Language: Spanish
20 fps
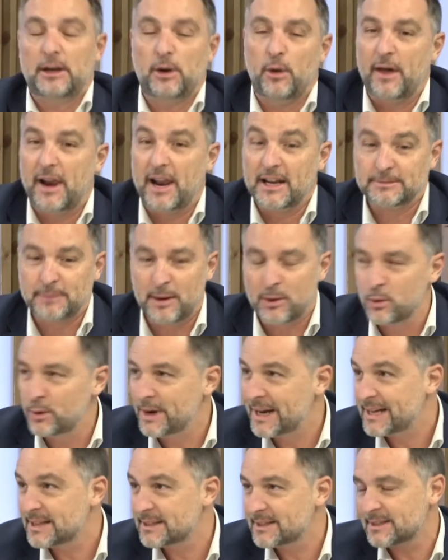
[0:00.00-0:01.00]
Y lo de las
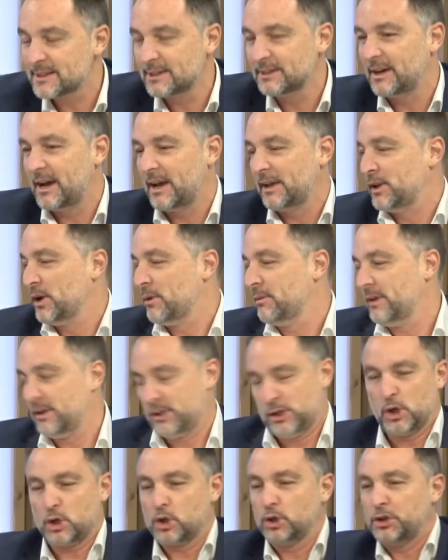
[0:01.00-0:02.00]
vacunas, yo,
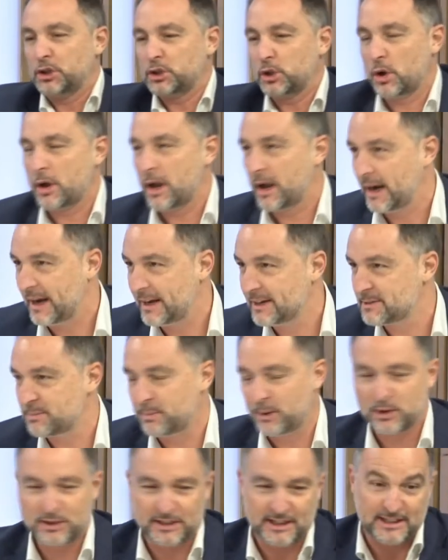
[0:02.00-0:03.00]
os contesto lo que queráis,
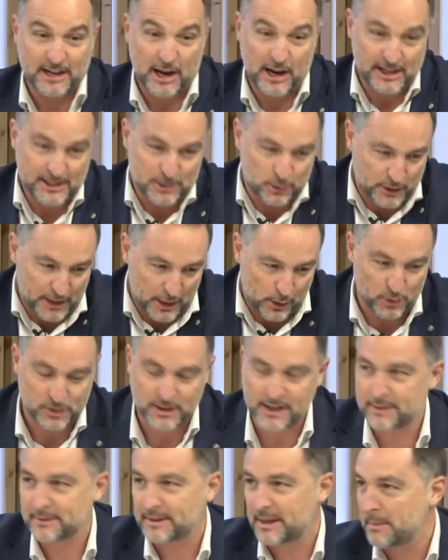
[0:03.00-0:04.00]
pero es, otra
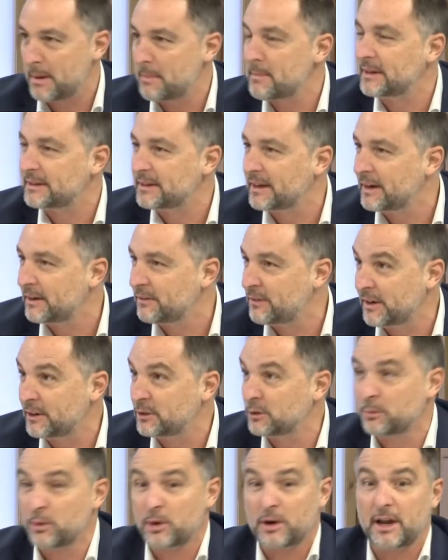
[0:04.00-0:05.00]
cosa que también me tiene
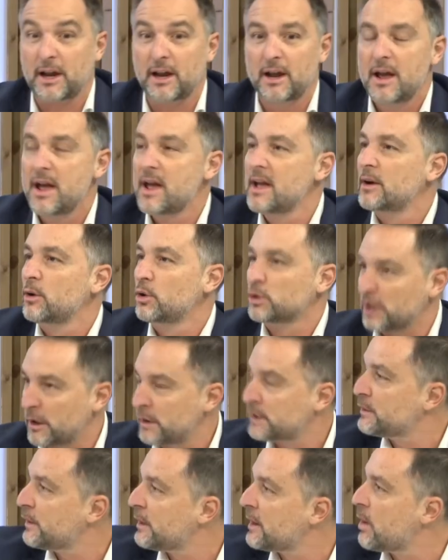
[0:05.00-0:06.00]
ferito porque os
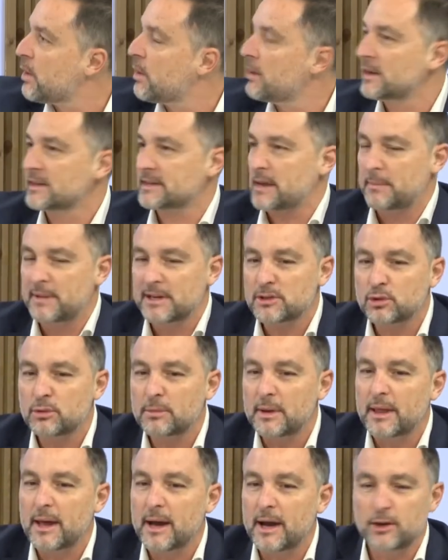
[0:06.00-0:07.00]
habéis fijado, es que a mí esto
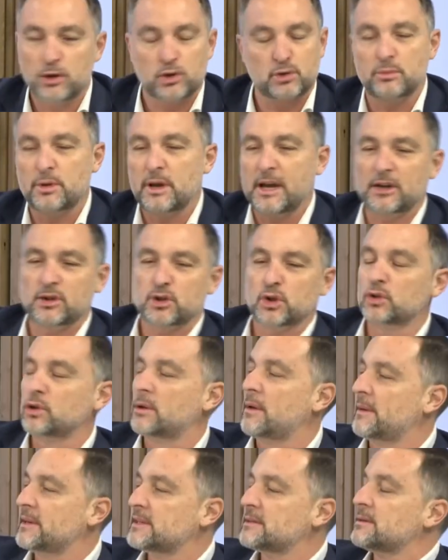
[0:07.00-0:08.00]
me da, yo soy muy cachondo,
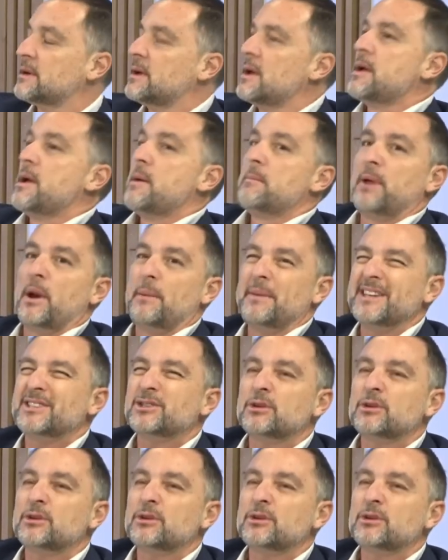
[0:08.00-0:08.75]
me habéis, pero a mí